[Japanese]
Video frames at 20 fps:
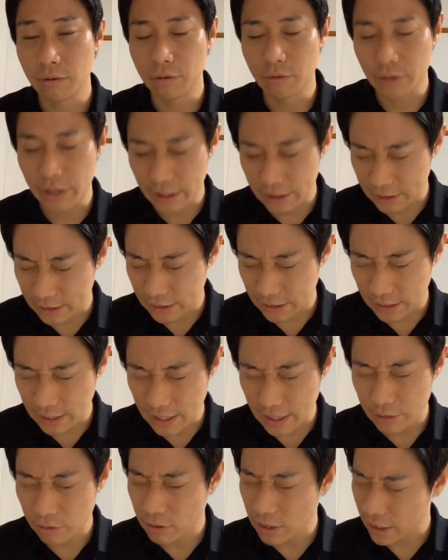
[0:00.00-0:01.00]
嬉しい
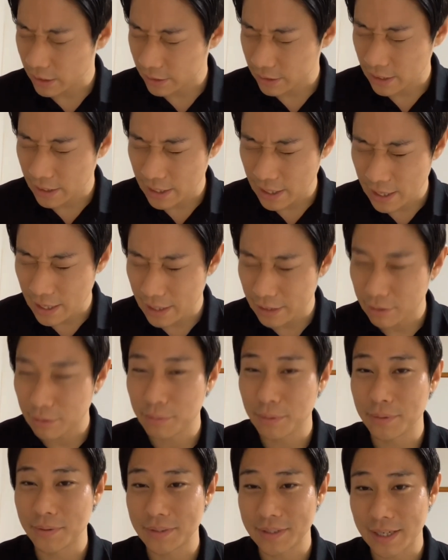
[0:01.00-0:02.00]
な、よかったなと
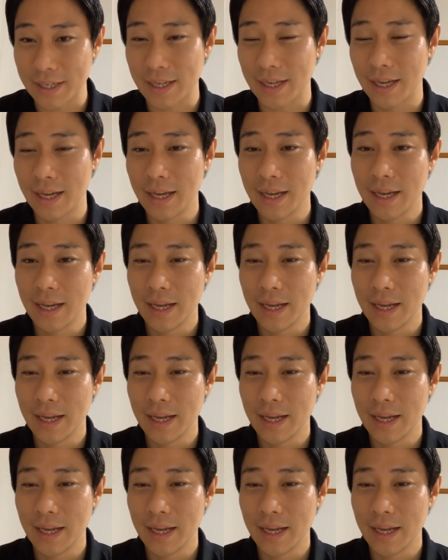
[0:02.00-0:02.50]
思いましてね、